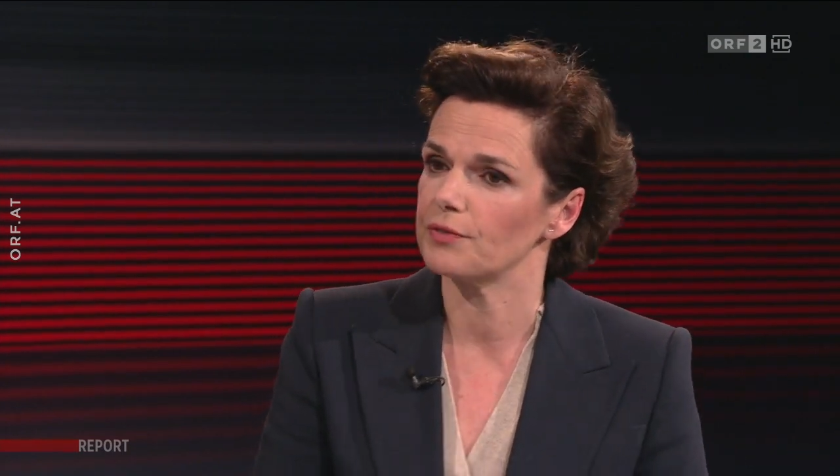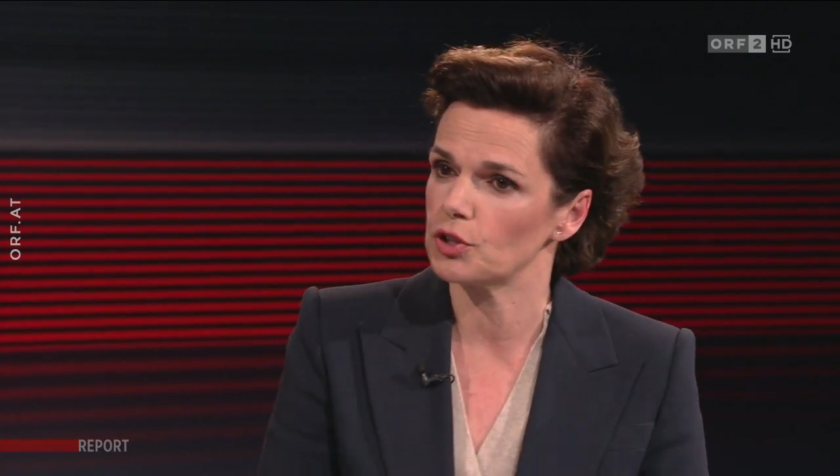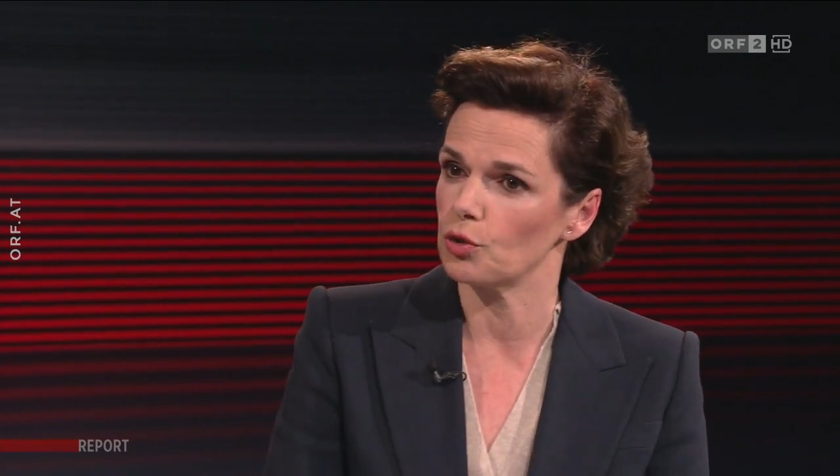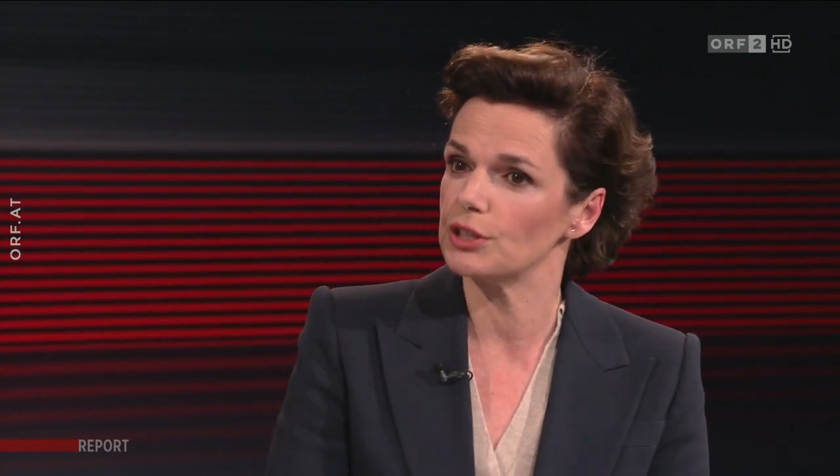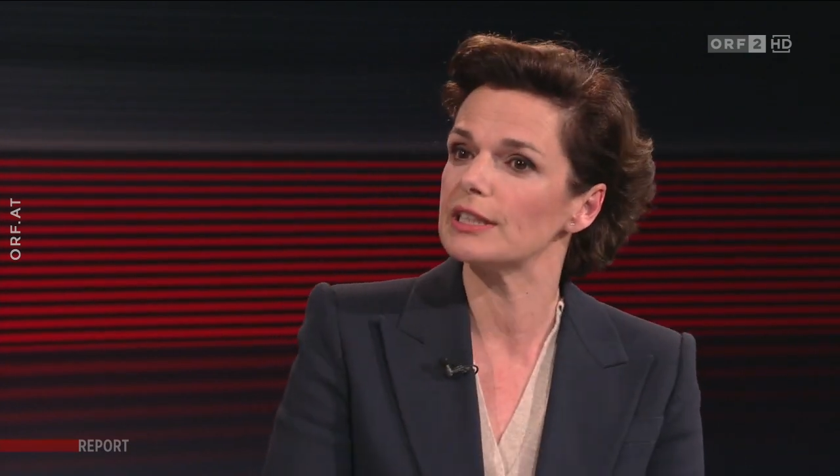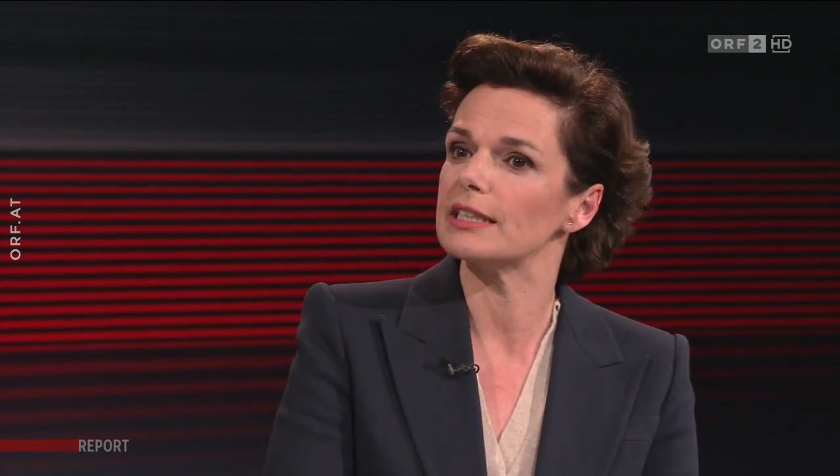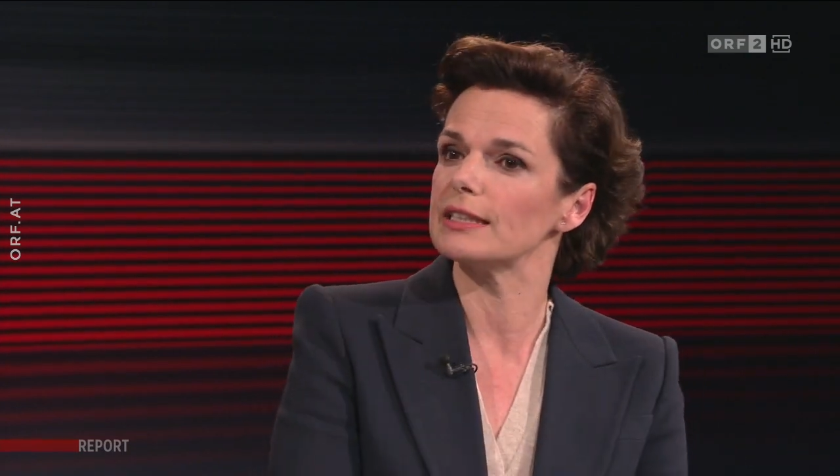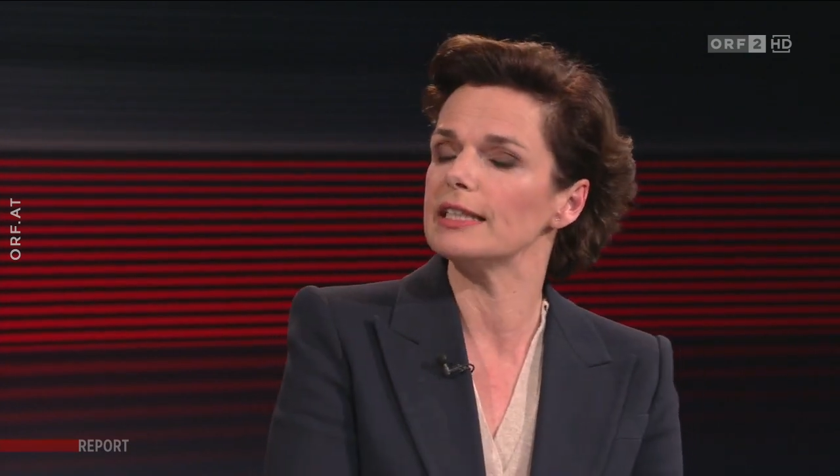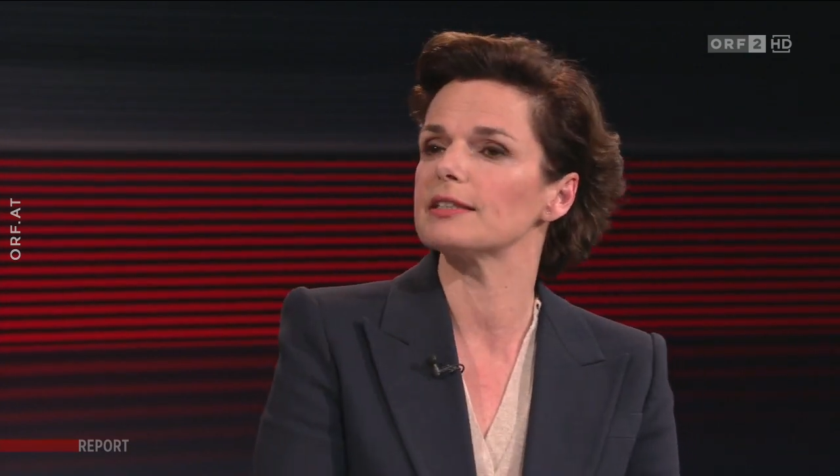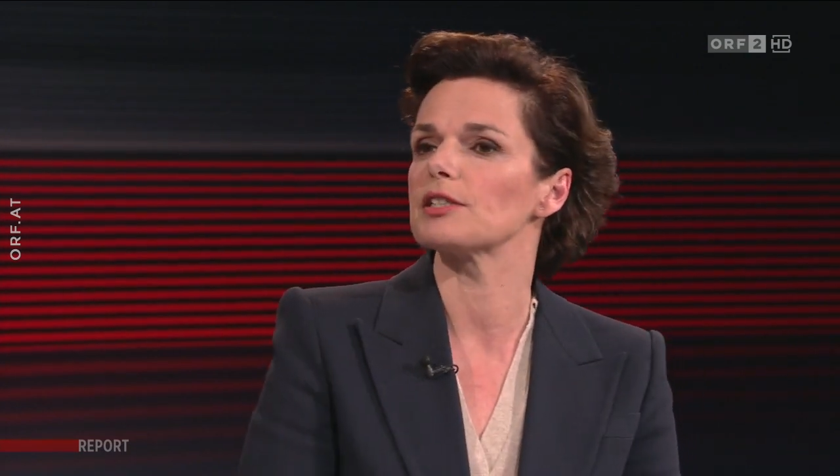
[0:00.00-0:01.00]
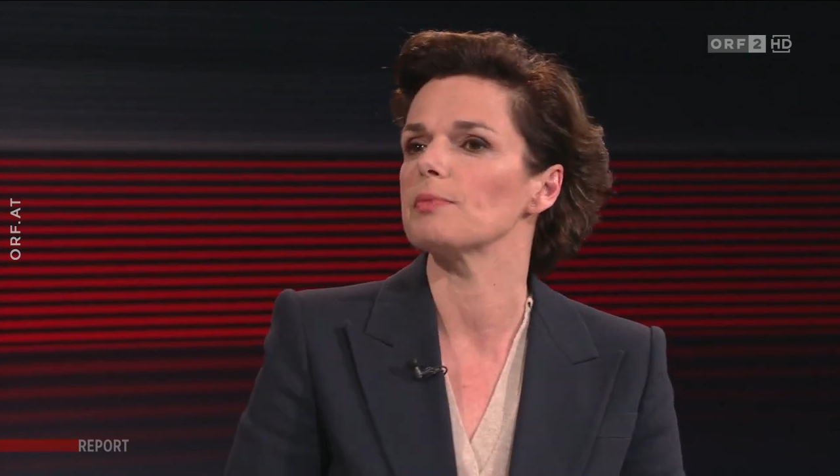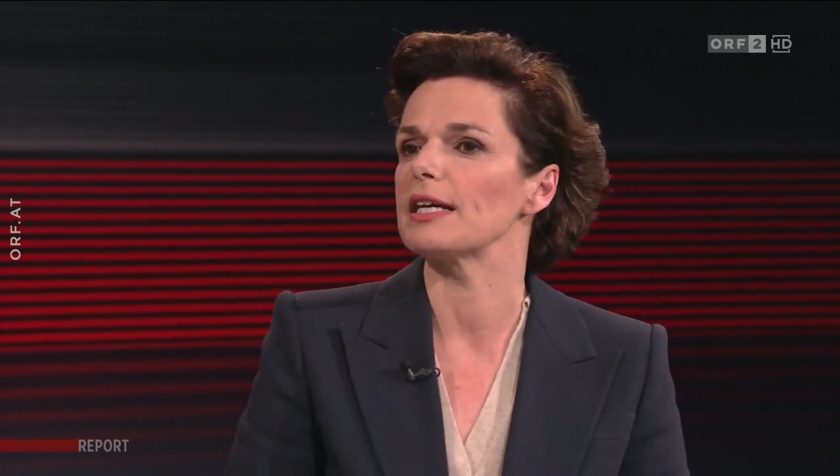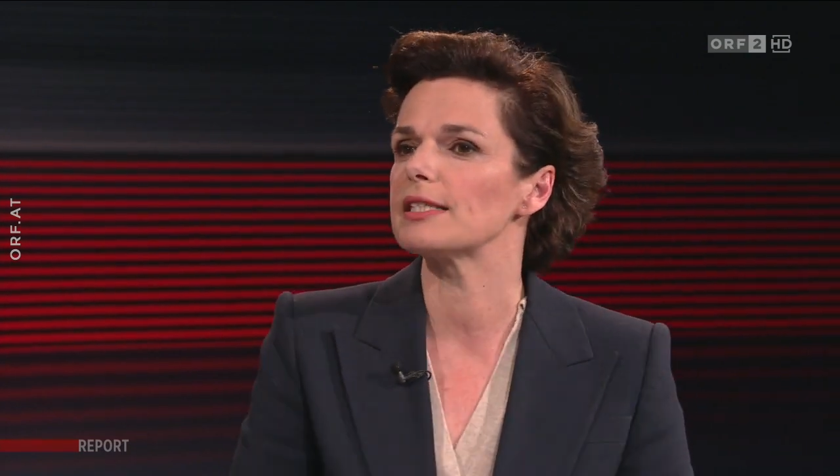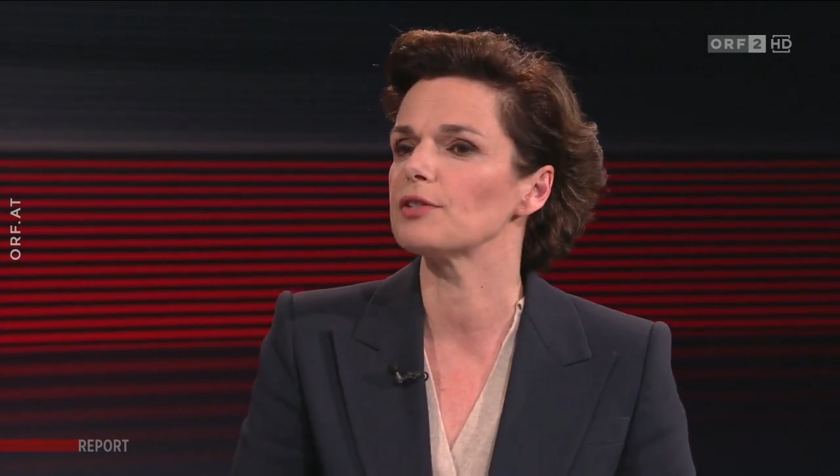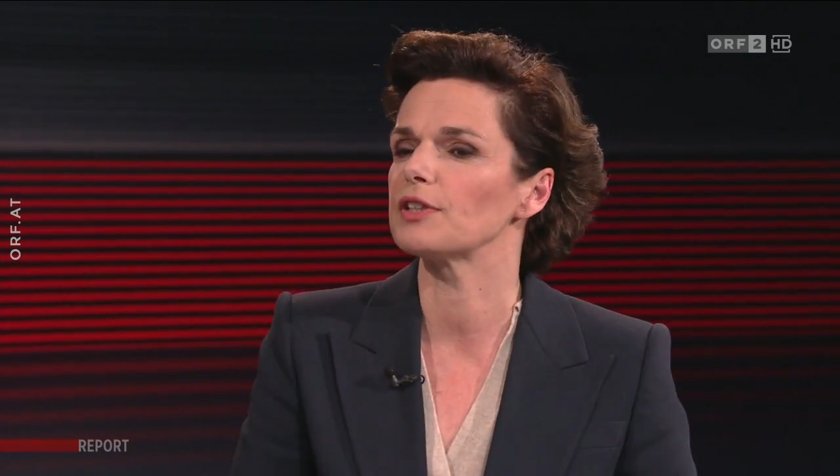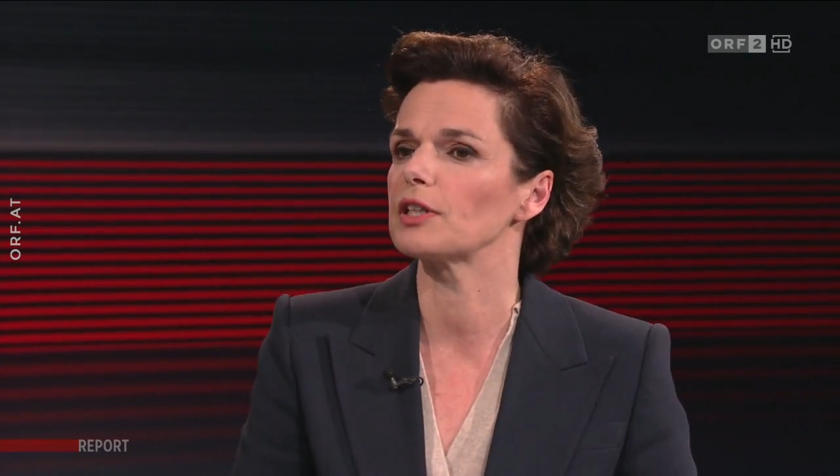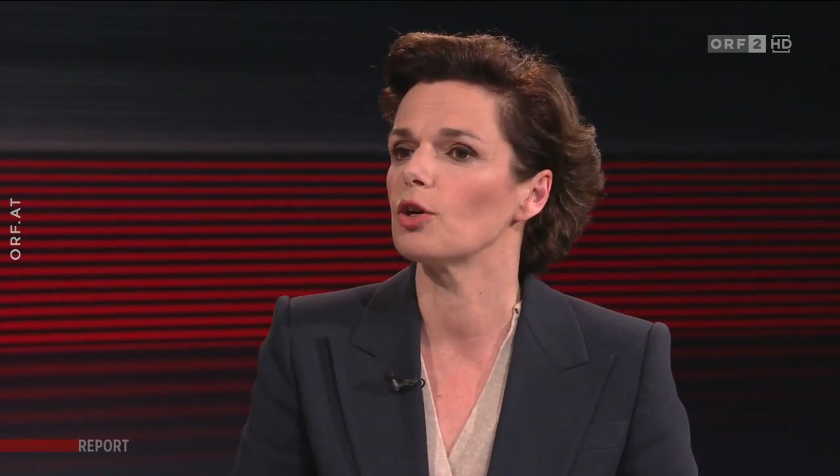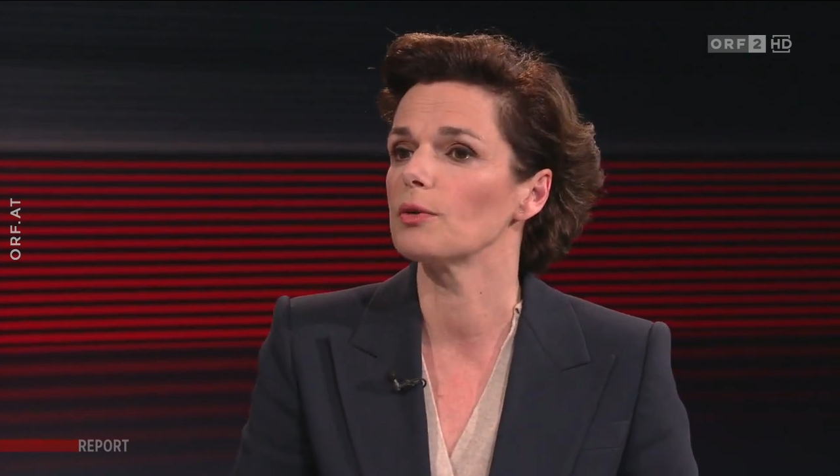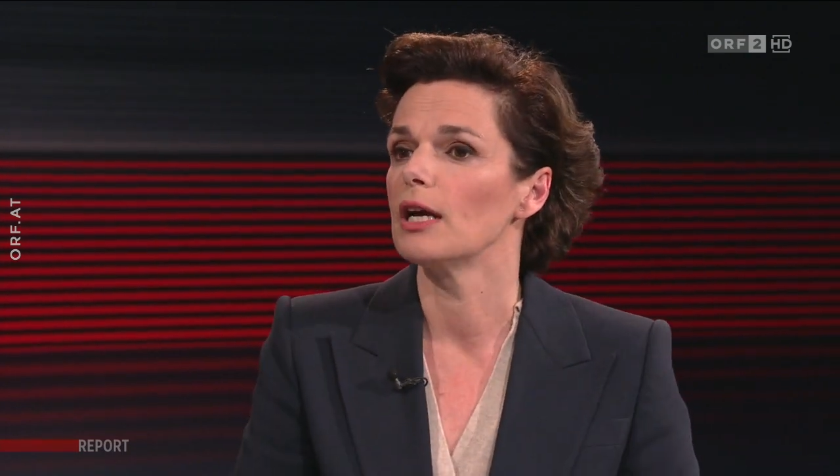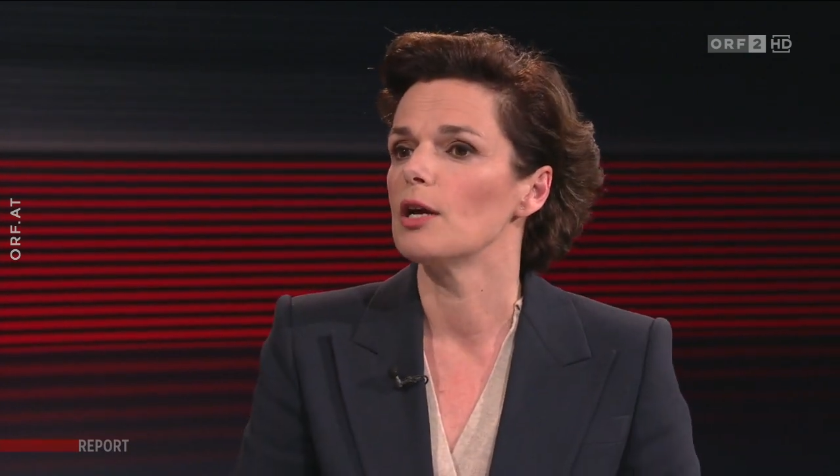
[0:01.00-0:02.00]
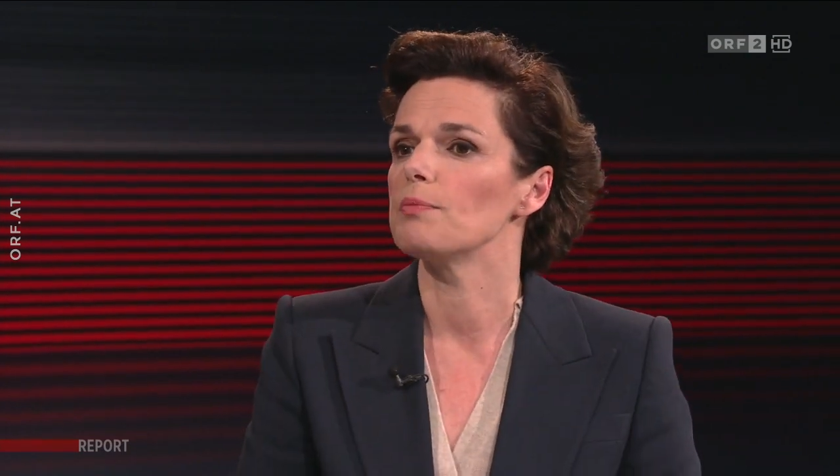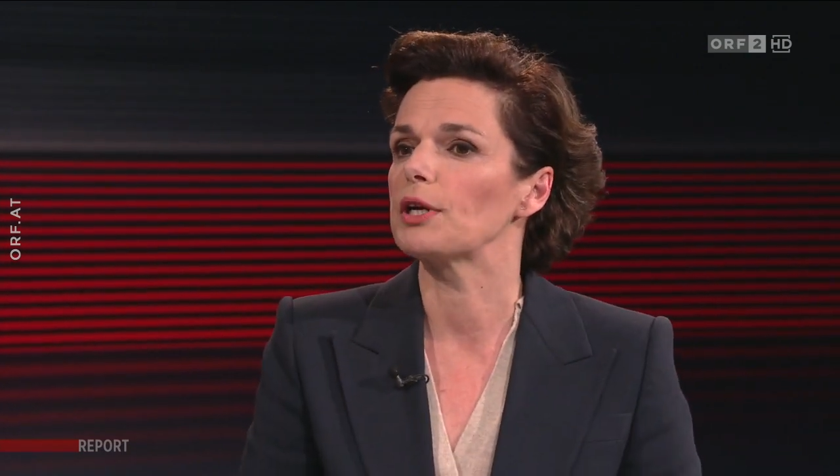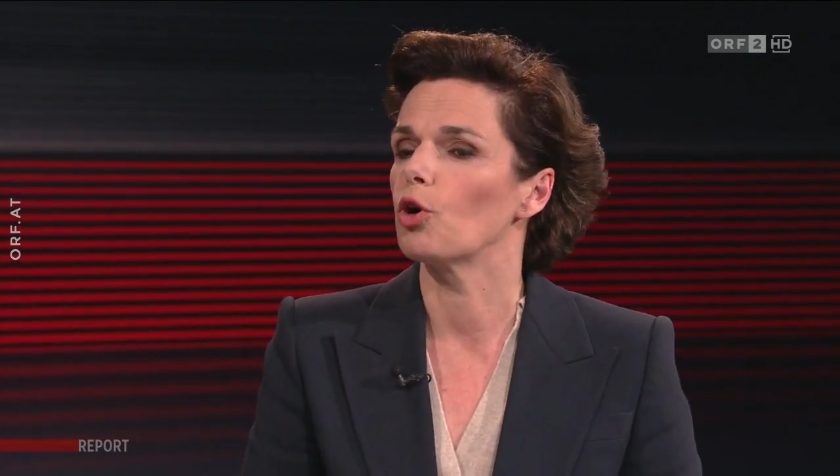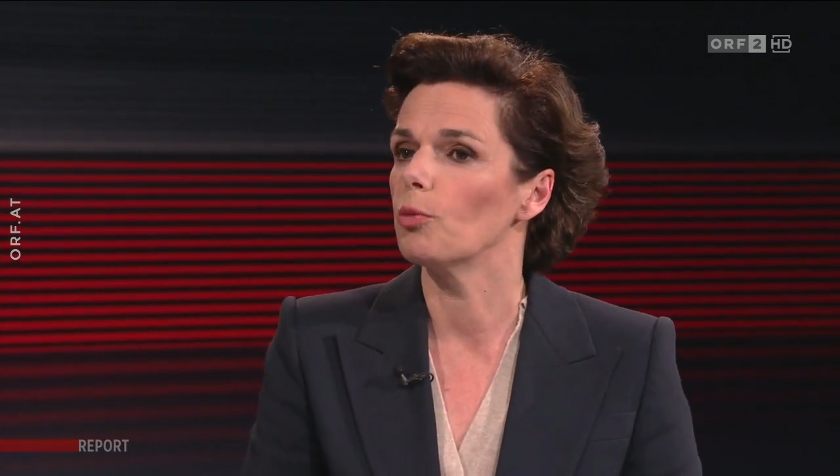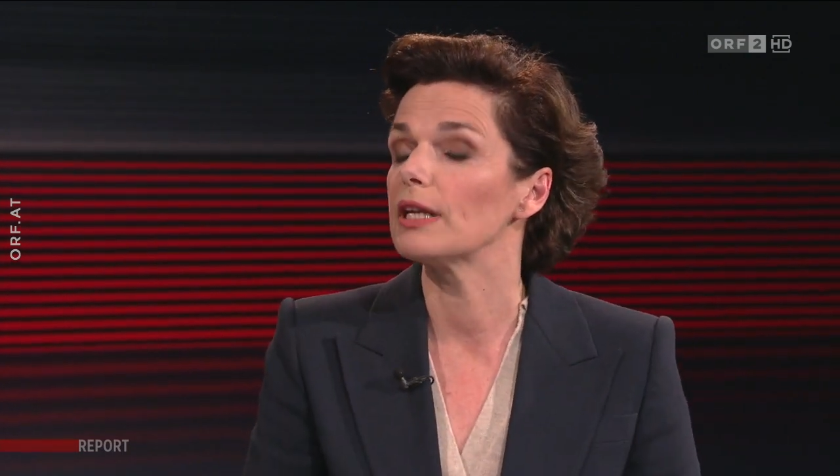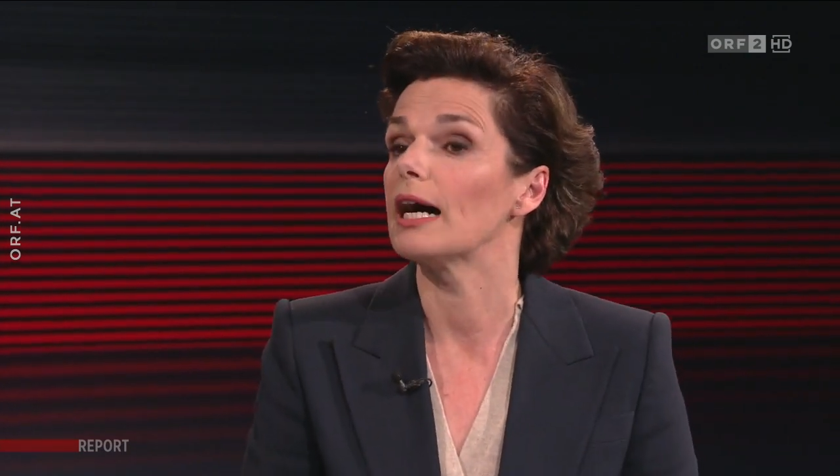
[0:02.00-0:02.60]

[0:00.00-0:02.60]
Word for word: sollte ich nicht das meiste Vertrauen bekommen.